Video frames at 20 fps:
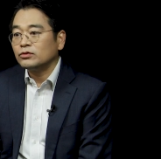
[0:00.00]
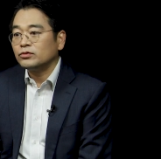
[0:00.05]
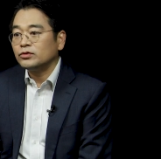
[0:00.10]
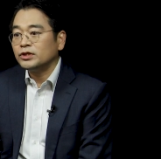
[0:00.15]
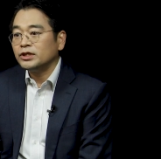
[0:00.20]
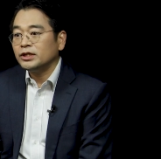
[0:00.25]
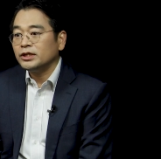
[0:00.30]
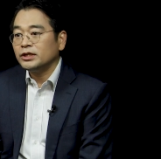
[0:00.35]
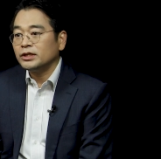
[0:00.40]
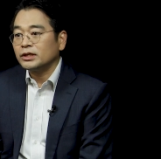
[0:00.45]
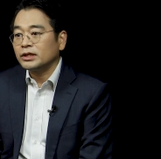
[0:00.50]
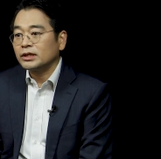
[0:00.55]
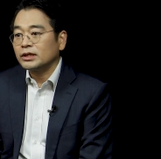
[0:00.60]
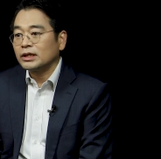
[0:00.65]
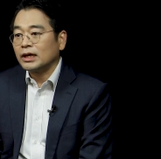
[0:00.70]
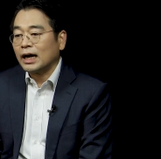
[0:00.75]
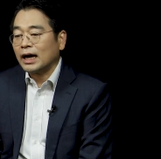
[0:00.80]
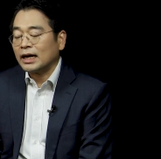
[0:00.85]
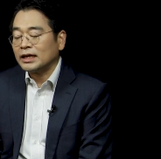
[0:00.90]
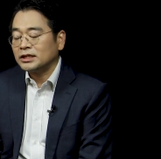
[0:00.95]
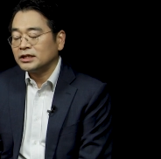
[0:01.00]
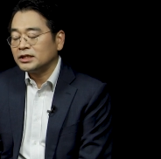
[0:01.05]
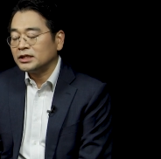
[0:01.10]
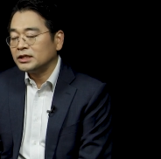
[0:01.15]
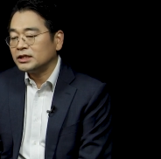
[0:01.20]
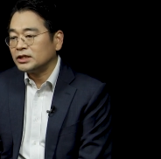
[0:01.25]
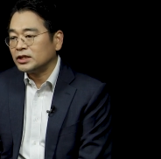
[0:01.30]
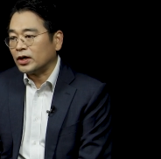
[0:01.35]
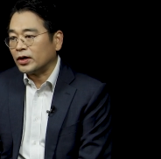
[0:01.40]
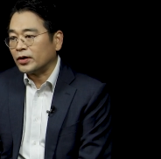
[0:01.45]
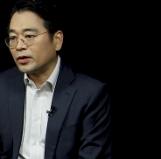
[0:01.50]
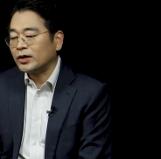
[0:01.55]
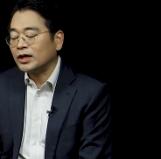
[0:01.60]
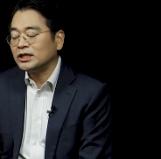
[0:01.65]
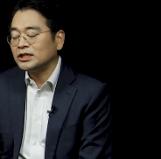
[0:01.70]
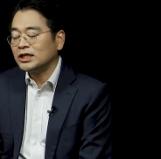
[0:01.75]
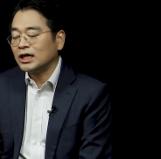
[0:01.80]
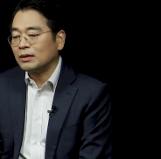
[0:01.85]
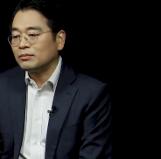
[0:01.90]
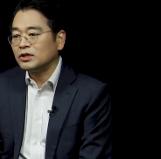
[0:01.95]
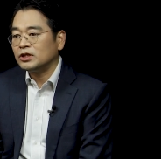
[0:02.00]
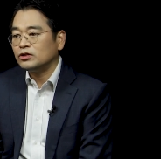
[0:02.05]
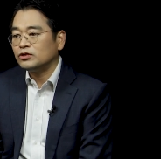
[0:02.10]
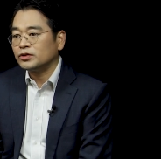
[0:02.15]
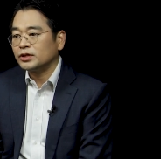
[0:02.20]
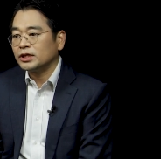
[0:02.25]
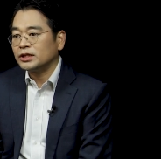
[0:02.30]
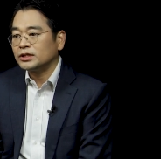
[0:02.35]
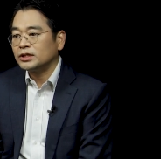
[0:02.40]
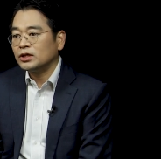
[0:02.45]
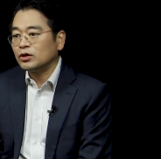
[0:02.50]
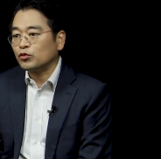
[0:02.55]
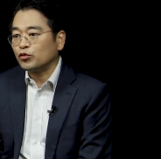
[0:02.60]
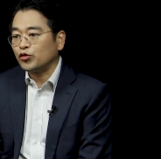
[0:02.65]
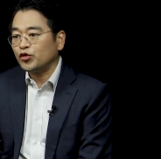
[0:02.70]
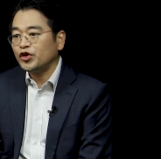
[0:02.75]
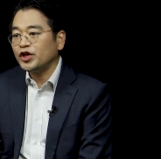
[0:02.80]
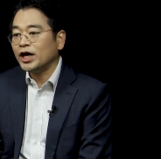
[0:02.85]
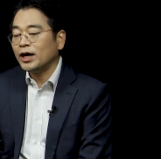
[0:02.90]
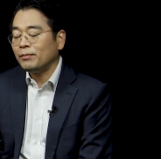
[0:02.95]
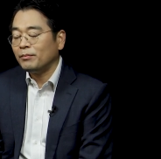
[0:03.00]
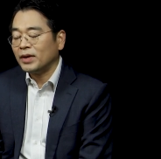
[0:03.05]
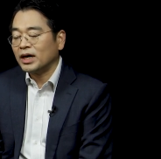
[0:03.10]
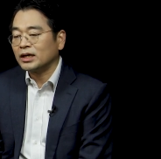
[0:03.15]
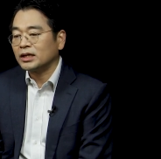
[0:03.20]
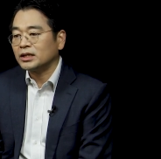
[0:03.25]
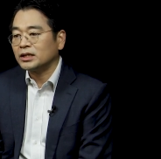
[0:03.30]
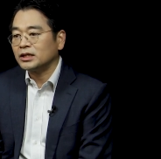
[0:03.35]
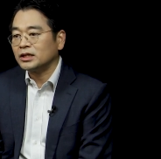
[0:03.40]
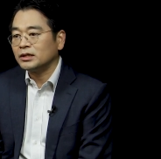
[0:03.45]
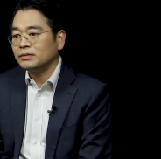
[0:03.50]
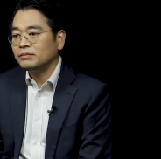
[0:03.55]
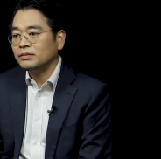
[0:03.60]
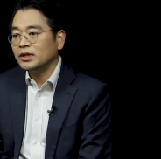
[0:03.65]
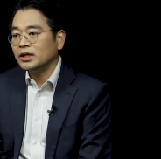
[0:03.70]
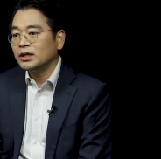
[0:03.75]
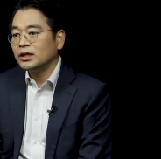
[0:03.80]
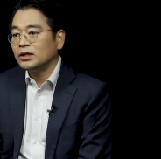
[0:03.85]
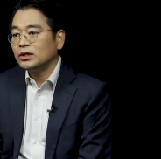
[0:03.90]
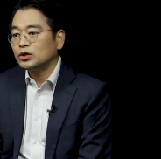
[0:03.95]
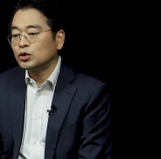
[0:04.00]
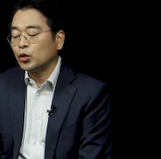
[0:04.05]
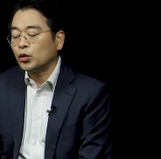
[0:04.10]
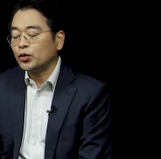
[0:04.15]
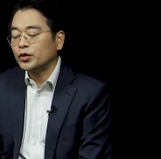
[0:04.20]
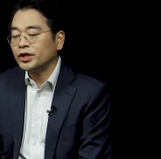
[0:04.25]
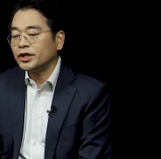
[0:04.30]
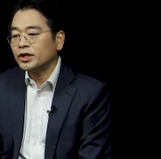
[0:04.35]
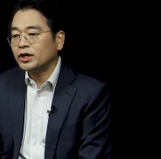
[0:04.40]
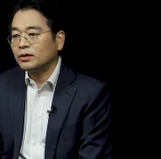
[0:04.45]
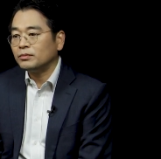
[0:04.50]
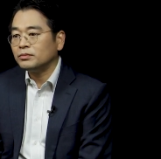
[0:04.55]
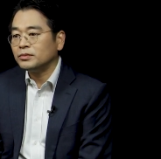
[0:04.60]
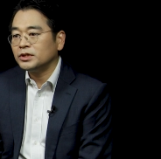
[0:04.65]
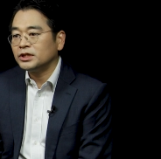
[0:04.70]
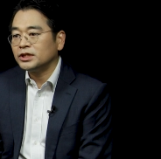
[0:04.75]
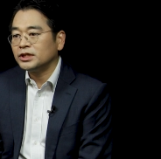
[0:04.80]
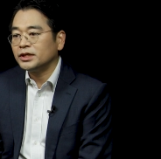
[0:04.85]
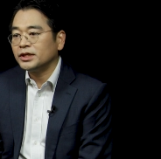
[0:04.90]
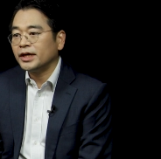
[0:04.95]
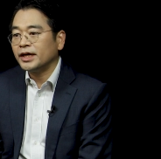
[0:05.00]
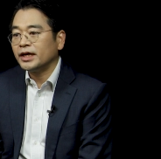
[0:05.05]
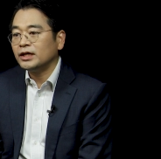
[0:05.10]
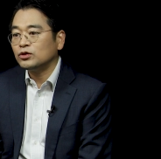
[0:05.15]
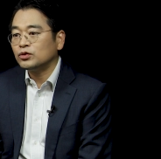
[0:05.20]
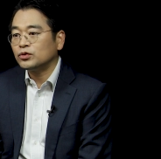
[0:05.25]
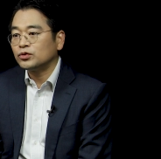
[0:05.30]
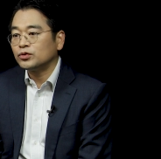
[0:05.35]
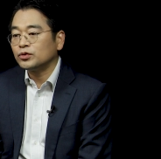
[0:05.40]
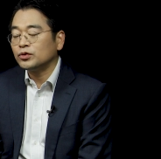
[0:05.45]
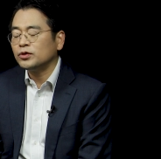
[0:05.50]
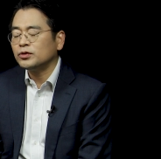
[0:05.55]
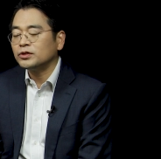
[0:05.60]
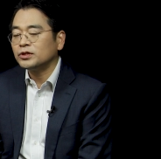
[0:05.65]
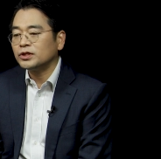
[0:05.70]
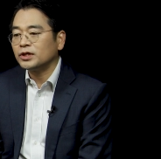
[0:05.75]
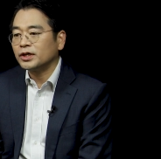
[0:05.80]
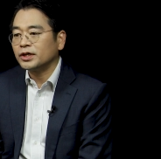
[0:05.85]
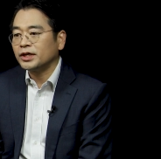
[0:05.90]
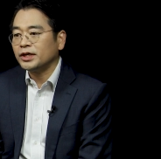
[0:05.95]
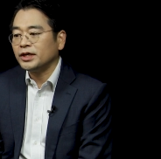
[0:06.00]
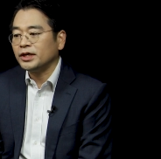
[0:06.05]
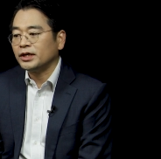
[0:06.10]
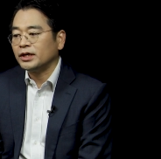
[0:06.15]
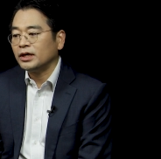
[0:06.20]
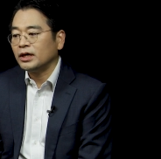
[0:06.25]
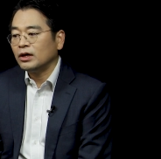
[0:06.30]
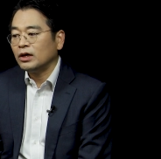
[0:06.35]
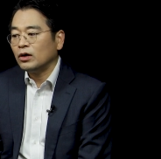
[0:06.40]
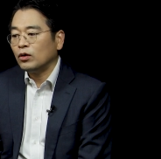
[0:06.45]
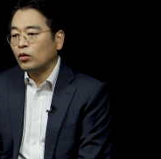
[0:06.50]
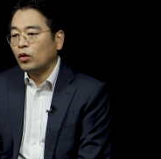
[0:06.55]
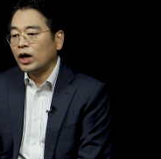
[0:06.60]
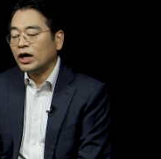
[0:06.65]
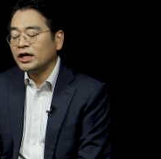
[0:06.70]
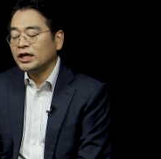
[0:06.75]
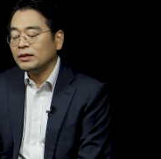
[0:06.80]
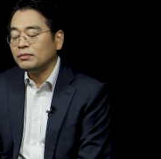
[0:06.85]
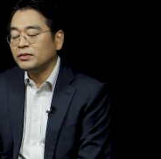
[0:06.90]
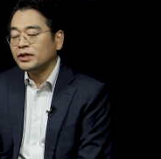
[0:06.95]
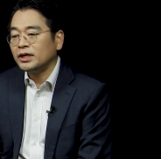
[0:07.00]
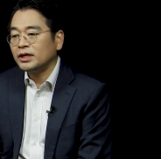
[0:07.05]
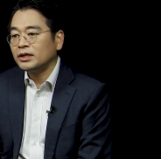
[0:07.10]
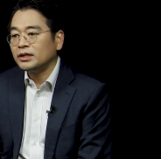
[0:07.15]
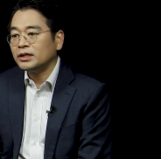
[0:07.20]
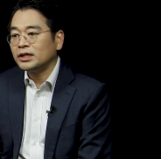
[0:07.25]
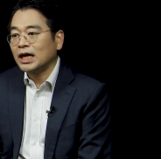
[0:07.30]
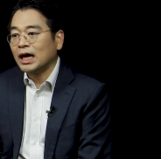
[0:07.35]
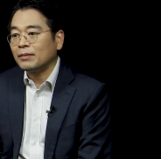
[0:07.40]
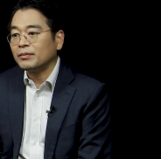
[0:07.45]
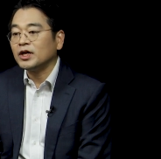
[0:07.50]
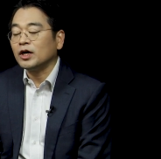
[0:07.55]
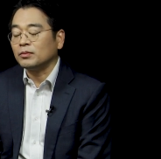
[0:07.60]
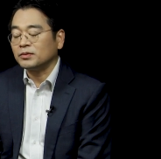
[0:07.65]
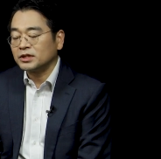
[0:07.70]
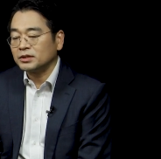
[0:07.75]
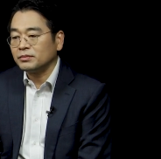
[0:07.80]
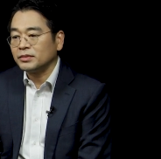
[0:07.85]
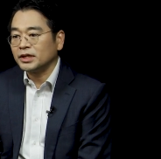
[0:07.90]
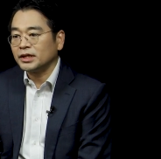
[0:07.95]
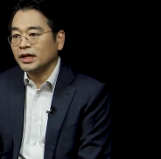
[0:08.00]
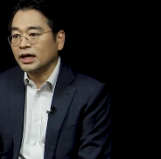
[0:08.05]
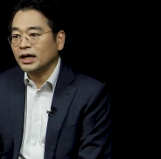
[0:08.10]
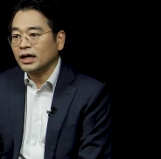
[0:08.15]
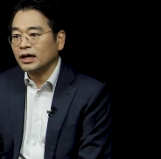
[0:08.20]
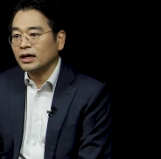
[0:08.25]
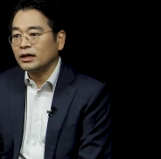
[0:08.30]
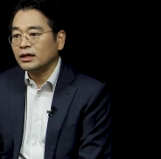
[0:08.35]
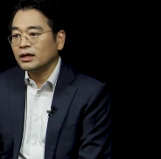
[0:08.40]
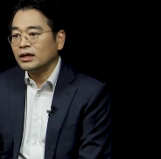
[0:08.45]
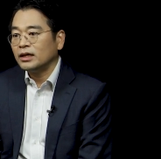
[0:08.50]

우리 아시는 여러 가지 암들 중에서 위암만큼 조기 검진의 중요성이 확립되어 있는 암이 없습니다.